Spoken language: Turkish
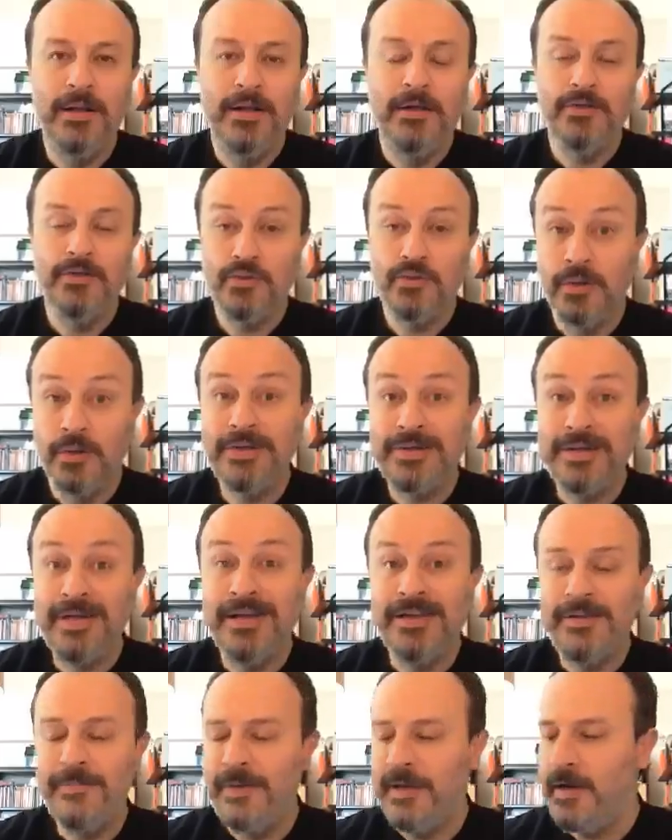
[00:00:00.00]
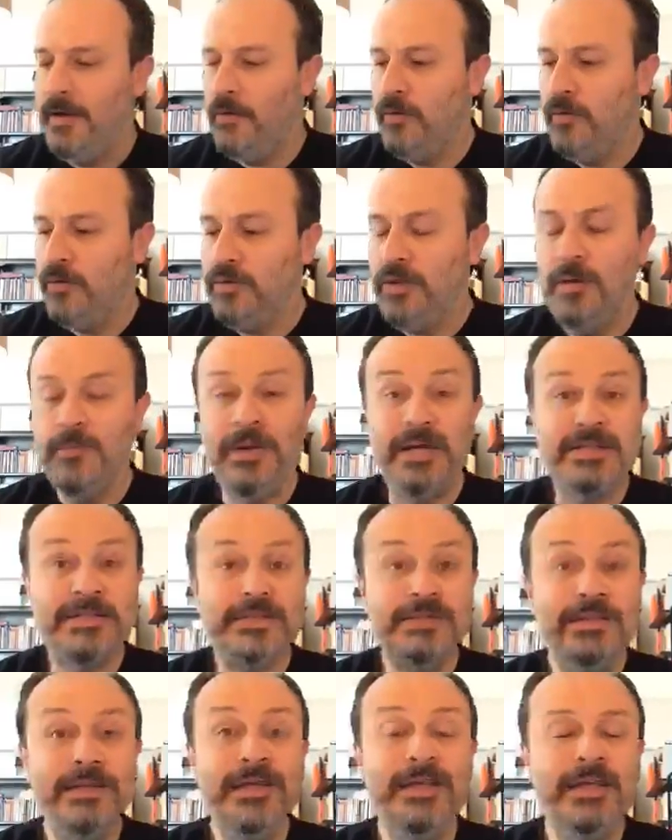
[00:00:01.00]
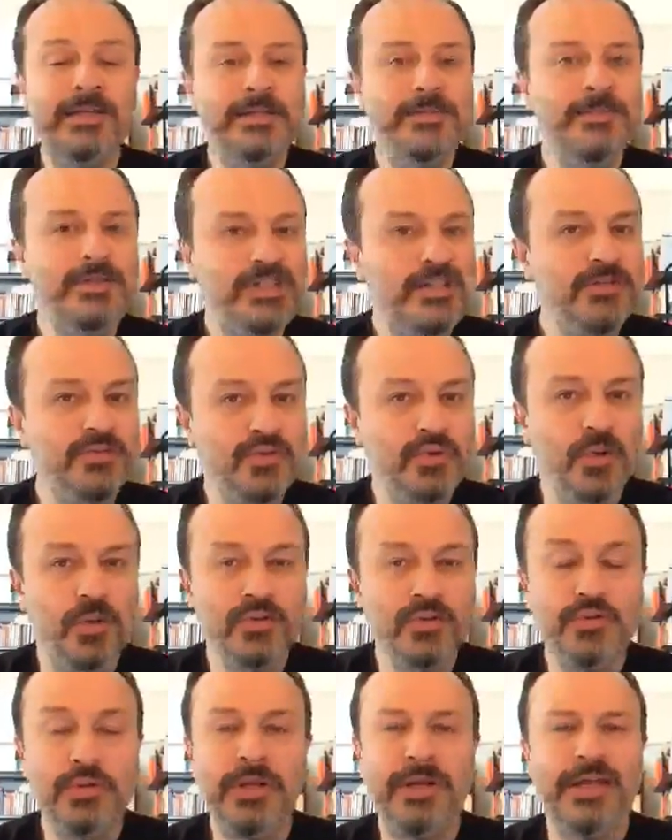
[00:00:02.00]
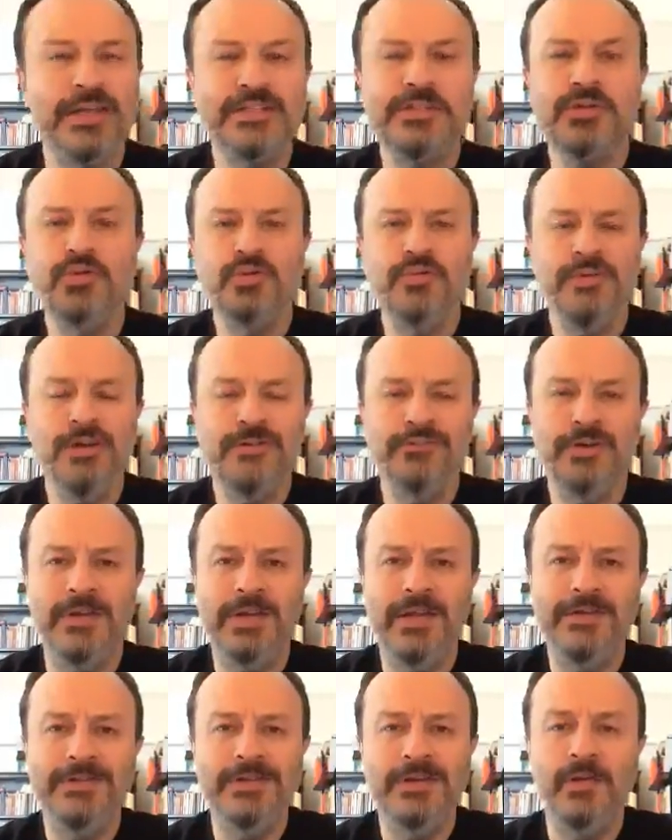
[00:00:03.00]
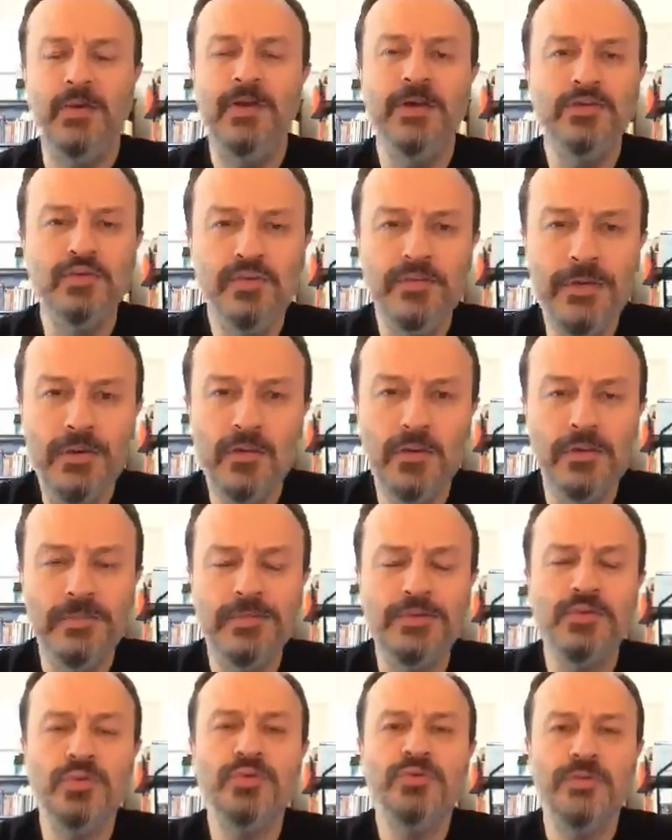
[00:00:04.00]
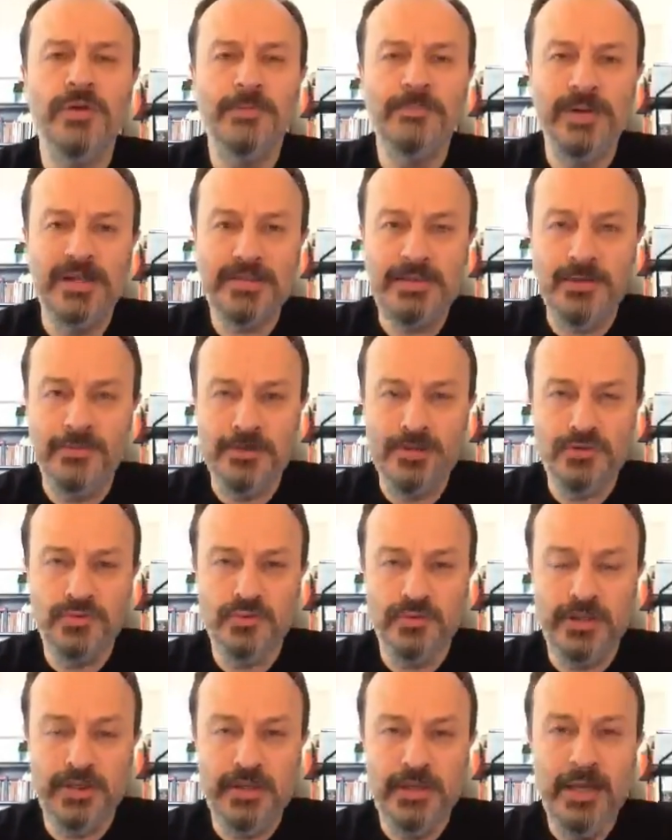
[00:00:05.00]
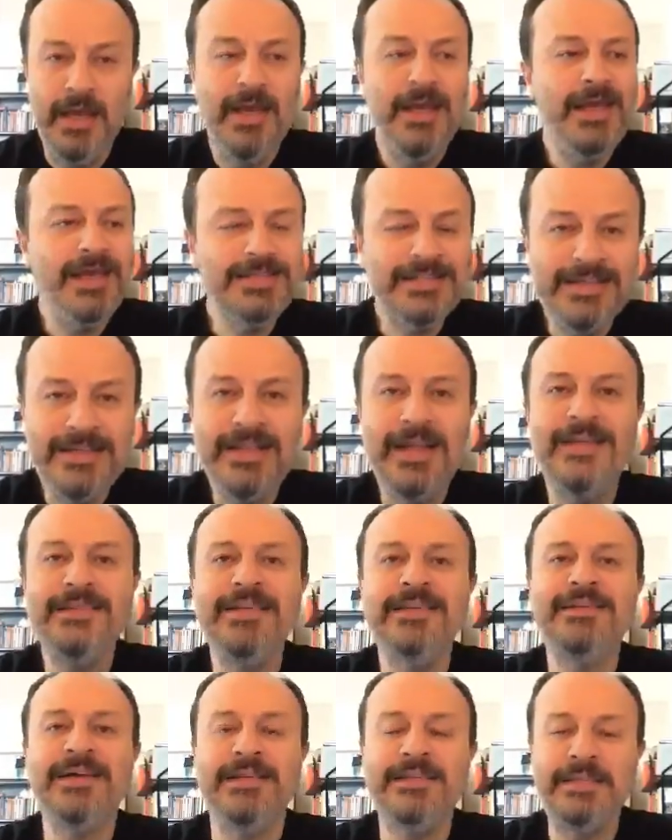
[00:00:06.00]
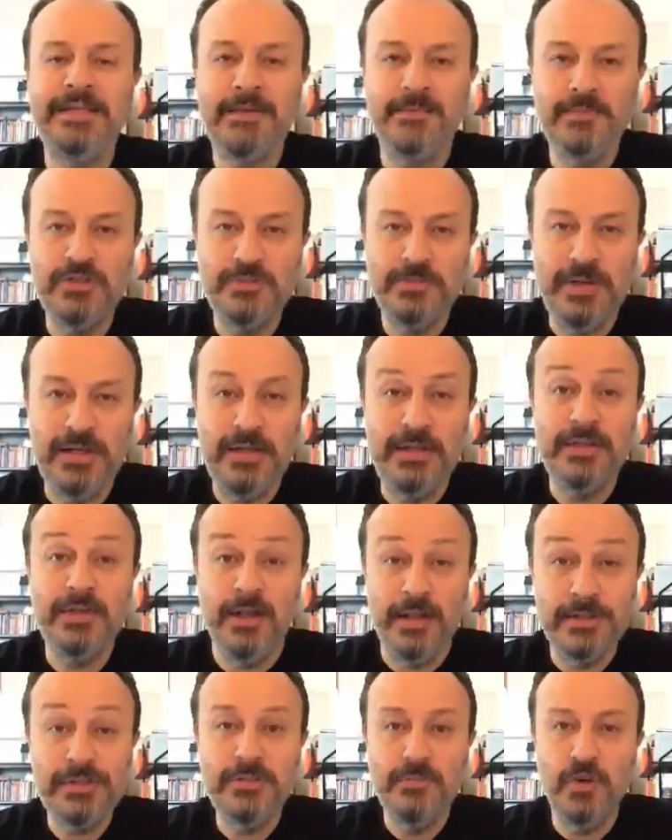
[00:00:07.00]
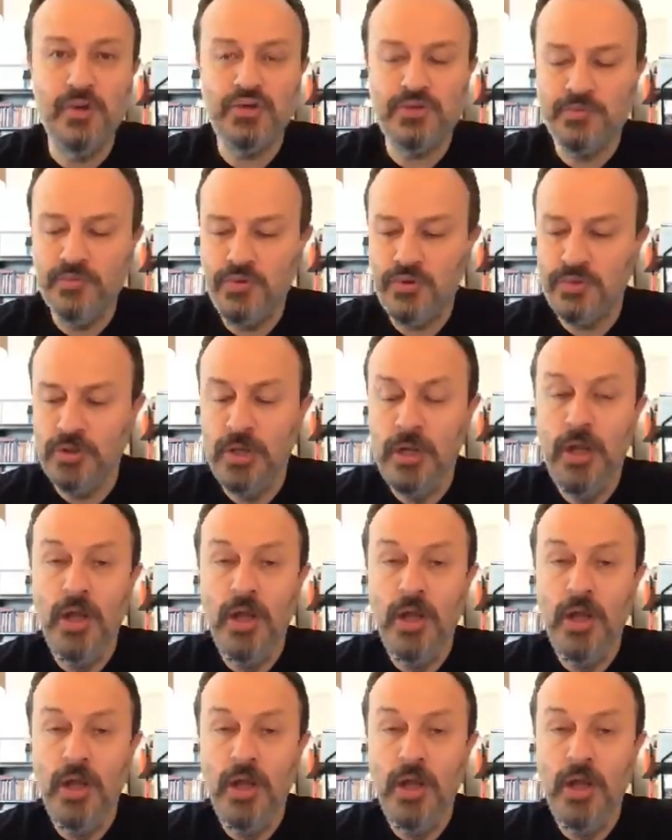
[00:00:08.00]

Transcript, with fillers: sonradan liberal oldu ama aslında geçmişin solcuları, eski tüfek falan değil, öyle tüfek olmaz, o tüfek patlamaz çünkü. Eskiden de dandikmiş belli ki, altı boşmuş.